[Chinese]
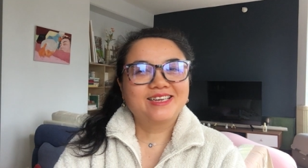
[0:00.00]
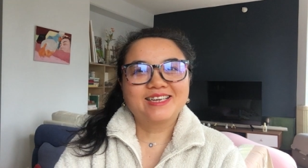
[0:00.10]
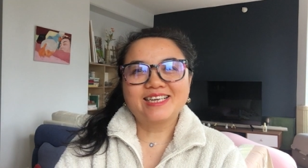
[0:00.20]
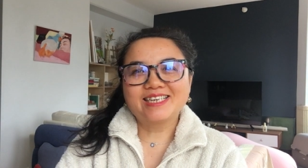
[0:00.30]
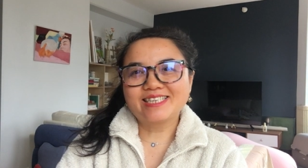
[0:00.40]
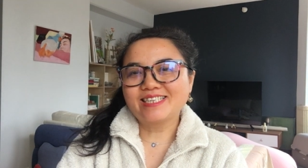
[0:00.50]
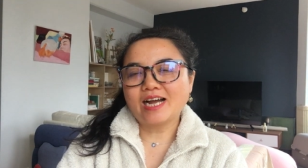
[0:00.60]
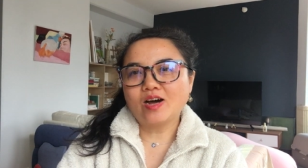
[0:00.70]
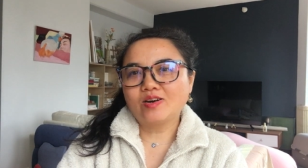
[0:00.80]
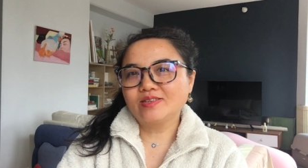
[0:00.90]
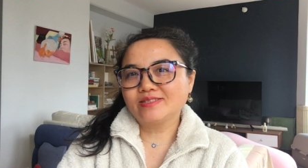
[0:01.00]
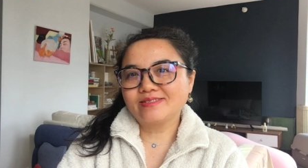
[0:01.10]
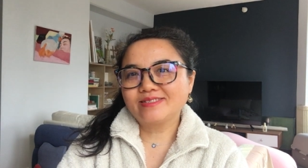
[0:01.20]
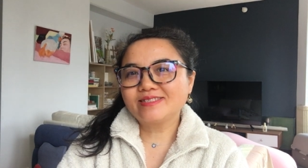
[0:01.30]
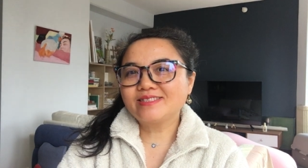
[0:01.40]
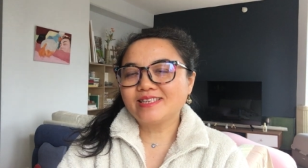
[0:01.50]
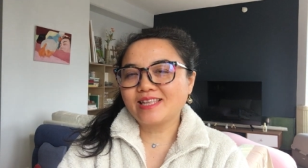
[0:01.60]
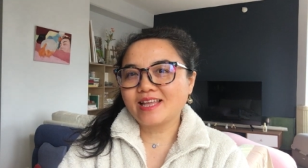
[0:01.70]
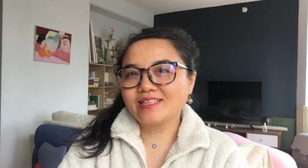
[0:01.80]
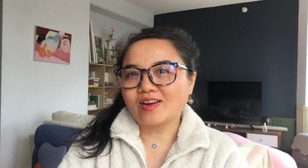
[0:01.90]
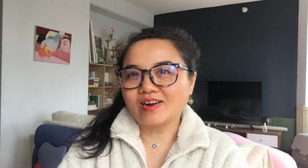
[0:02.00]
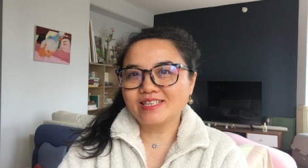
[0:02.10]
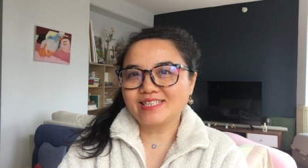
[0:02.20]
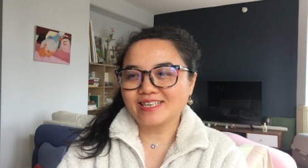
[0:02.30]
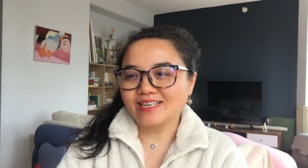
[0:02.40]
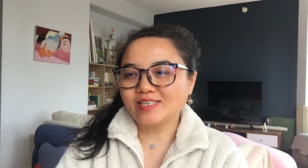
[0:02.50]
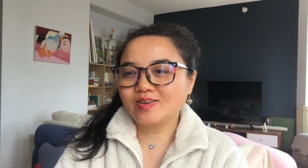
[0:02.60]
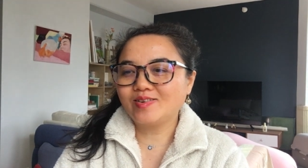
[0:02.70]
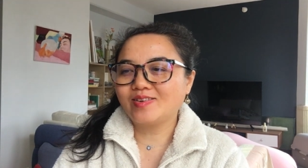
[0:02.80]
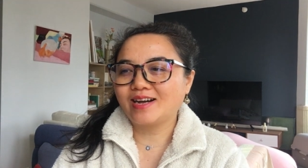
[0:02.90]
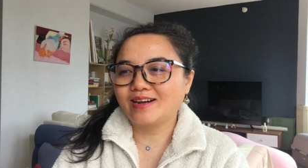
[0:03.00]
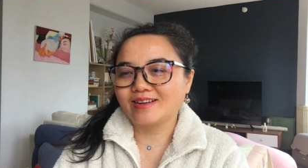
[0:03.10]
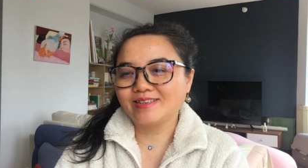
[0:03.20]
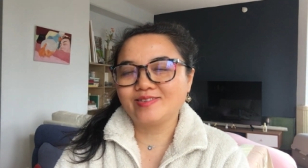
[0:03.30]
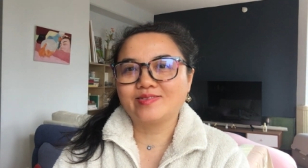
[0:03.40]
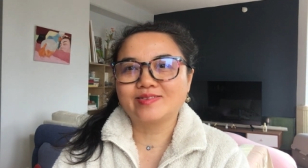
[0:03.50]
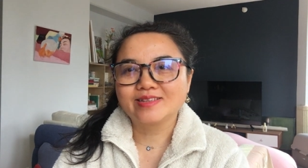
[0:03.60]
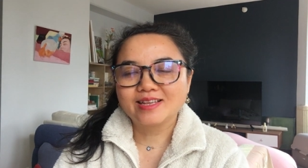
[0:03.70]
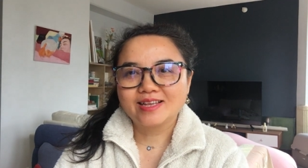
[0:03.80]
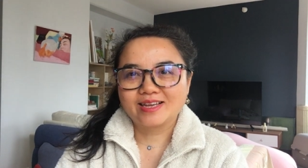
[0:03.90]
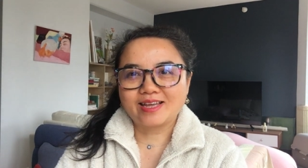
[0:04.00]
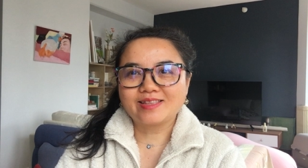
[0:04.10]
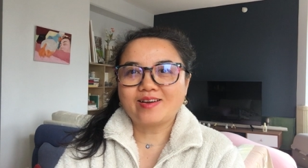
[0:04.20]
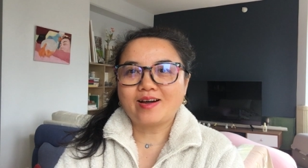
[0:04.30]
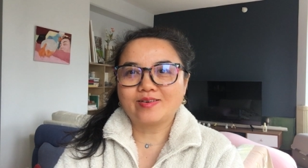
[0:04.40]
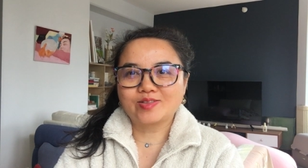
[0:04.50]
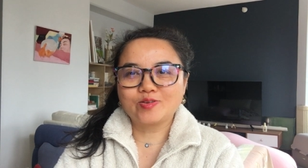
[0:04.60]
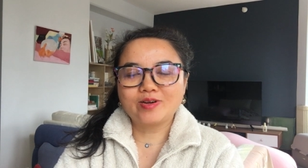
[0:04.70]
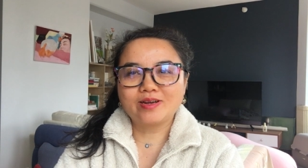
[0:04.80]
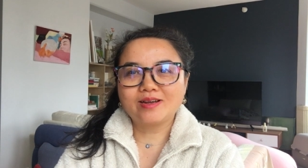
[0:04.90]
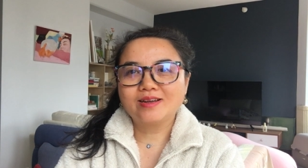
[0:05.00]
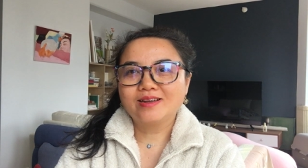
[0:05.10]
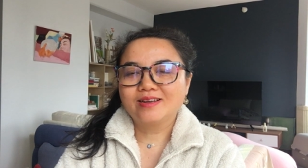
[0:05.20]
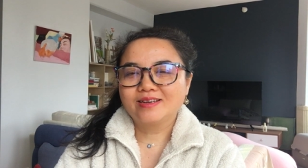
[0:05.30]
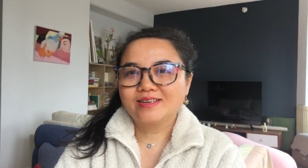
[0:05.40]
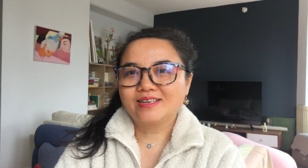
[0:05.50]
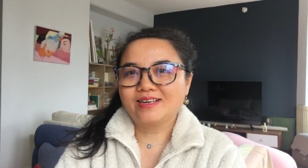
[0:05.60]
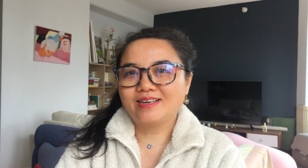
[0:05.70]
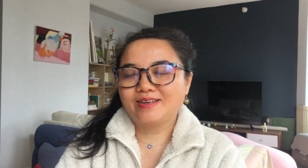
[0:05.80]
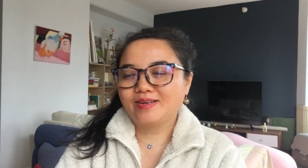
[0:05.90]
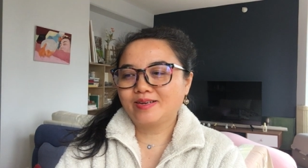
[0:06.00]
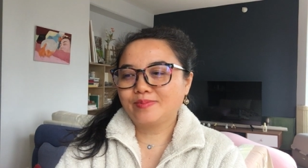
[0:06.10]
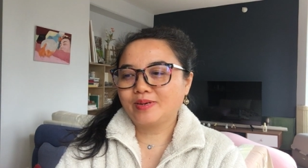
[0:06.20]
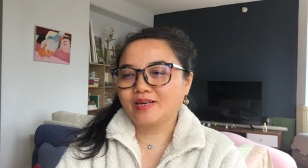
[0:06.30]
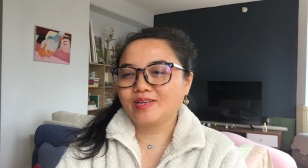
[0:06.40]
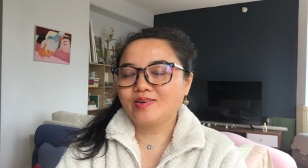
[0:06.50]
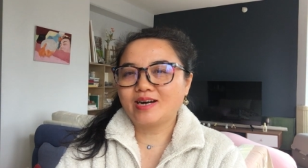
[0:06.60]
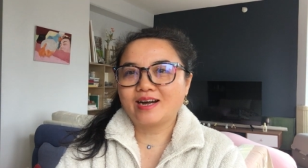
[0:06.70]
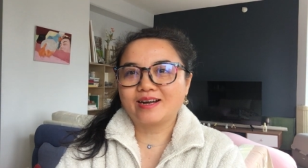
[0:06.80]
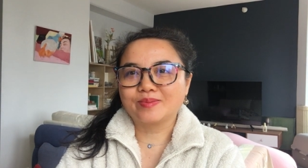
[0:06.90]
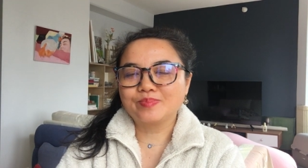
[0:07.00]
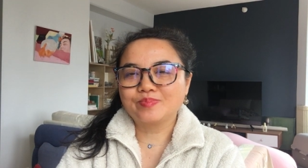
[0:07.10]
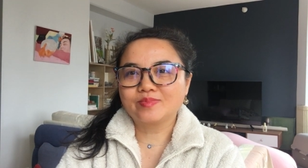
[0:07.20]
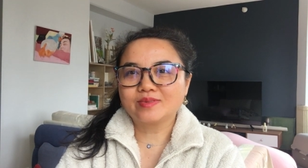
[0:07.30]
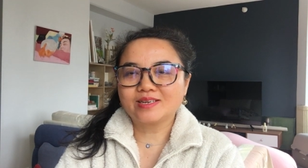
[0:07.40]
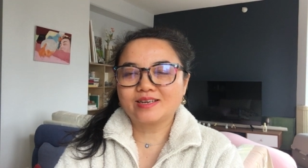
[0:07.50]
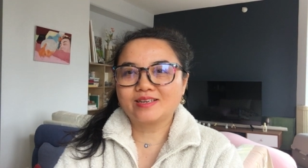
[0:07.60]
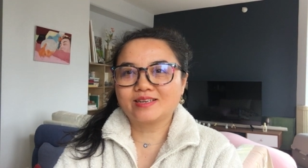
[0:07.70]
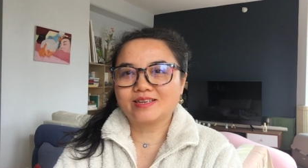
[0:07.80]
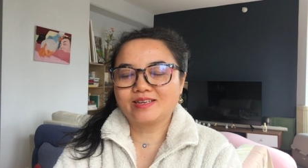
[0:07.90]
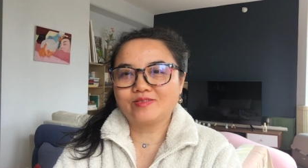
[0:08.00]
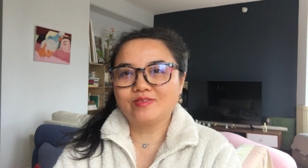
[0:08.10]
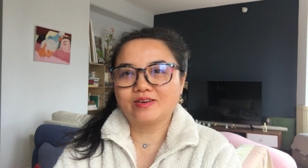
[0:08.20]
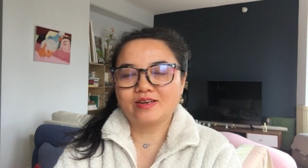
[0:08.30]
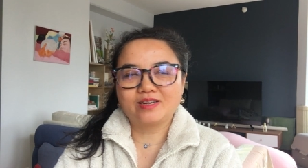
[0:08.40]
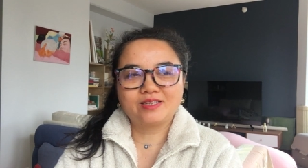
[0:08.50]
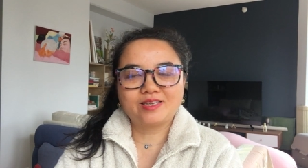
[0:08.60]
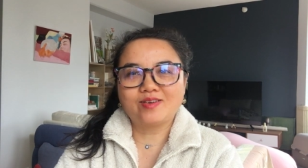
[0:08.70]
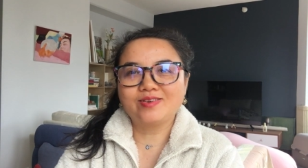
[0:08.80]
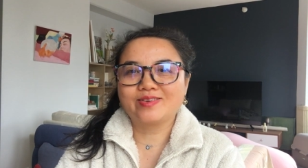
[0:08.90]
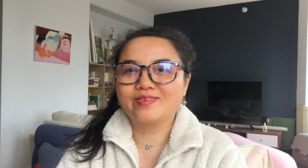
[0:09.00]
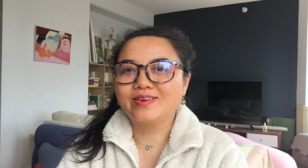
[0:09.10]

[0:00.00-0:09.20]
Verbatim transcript: 嗯，然后今天早上醒了之后啊，又看到好多呃朋友啊，这个给我交流，